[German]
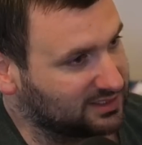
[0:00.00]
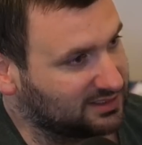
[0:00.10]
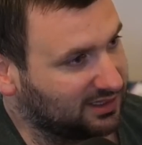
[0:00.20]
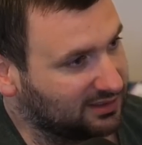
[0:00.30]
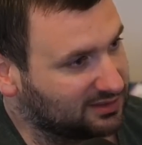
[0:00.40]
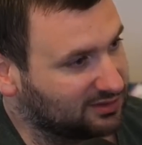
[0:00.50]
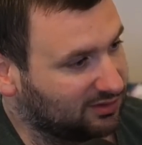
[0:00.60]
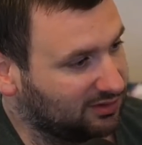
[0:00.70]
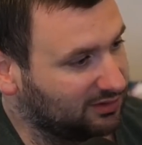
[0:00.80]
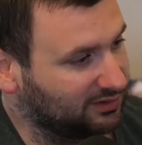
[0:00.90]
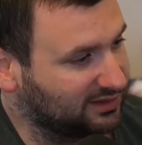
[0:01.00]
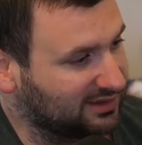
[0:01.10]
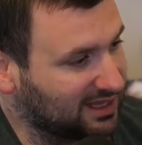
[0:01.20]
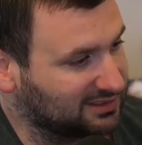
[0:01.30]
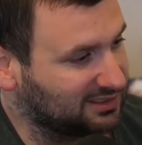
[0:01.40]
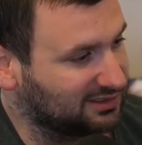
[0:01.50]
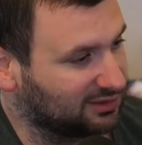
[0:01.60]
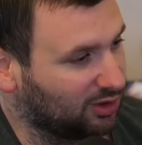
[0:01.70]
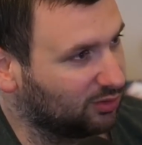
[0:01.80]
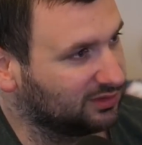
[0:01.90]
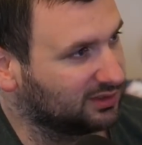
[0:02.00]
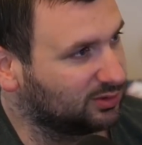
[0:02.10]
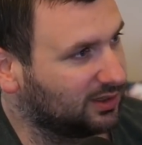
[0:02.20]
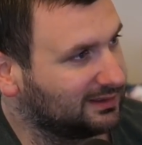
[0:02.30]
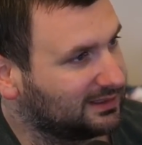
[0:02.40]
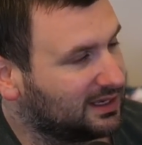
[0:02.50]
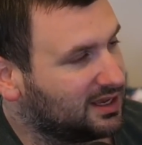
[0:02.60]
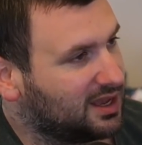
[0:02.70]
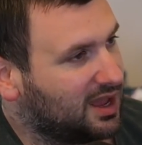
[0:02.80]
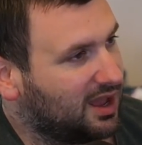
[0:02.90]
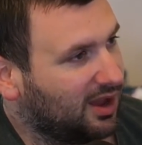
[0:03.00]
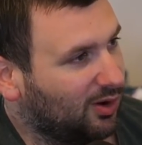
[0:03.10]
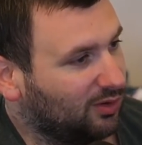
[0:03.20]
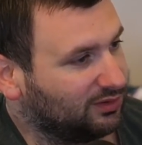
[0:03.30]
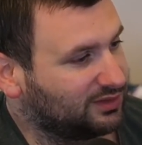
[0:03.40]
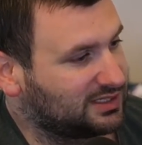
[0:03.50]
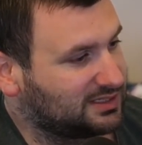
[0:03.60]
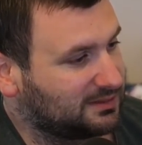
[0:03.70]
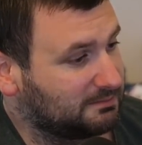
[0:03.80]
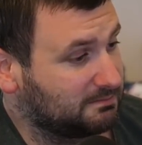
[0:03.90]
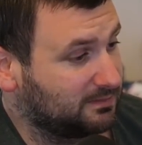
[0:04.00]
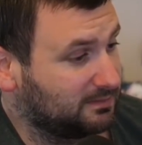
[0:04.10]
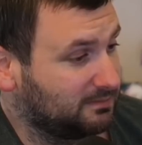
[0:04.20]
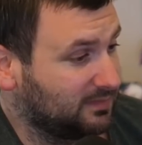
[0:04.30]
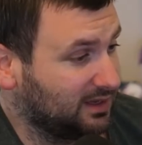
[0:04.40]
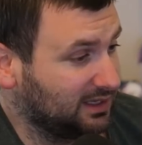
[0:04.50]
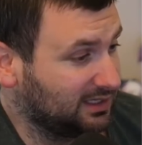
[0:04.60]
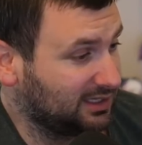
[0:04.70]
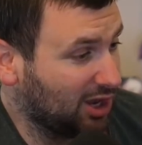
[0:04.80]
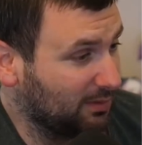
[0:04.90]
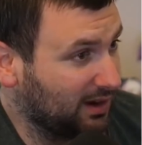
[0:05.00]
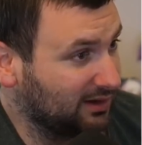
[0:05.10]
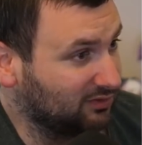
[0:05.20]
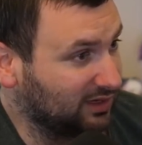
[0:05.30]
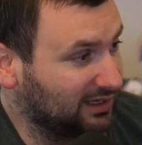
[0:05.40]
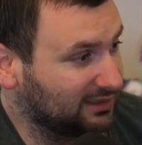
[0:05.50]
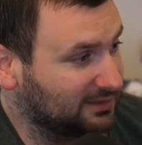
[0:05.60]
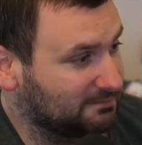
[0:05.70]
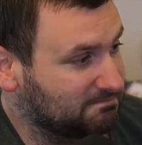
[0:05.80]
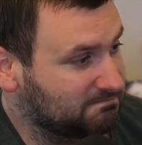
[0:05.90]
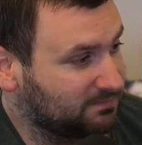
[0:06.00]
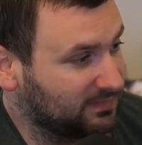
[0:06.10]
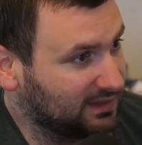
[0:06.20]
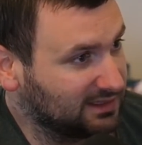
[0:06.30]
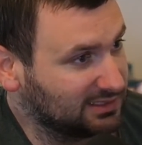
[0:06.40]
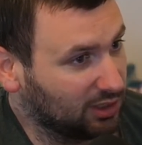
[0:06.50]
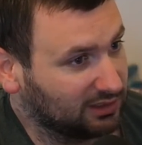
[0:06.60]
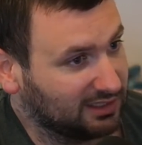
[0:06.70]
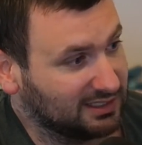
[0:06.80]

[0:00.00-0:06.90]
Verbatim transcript: sind und das ist halt der Grund natürlich. Und ich glaube halt wirklich, dass Leute hier